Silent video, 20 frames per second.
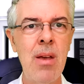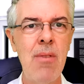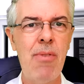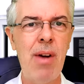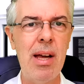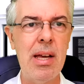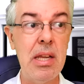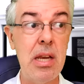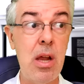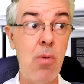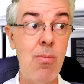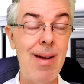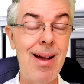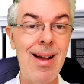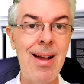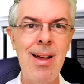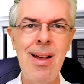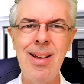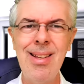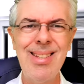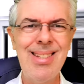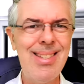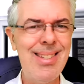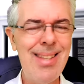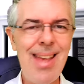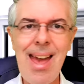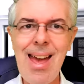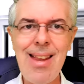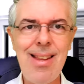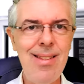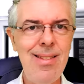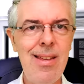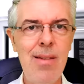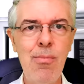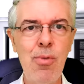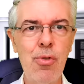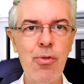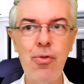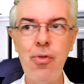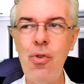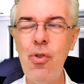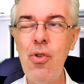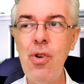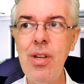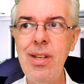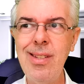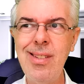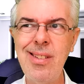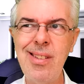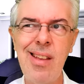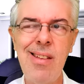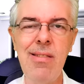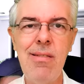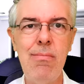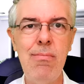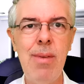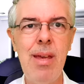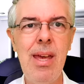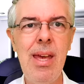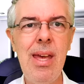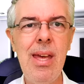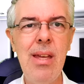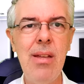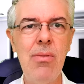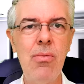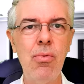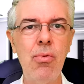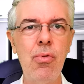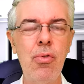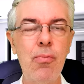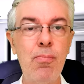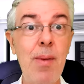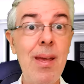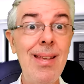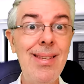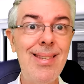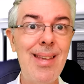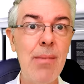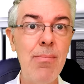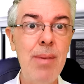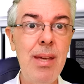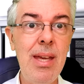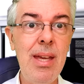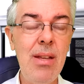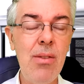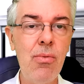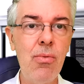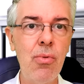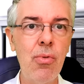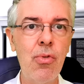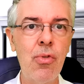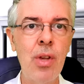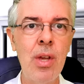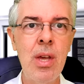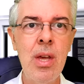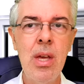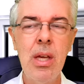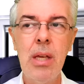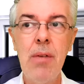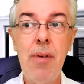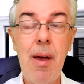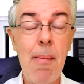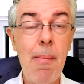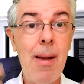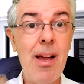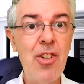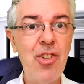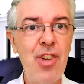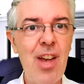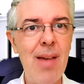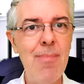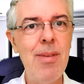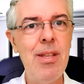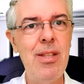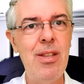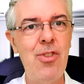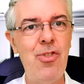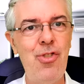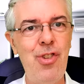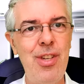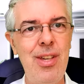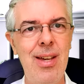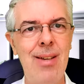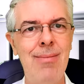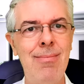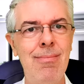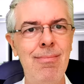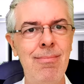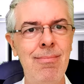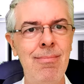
vai criar uma série de emoções, sentimentos, pensamentos que vai baixar a minha energia.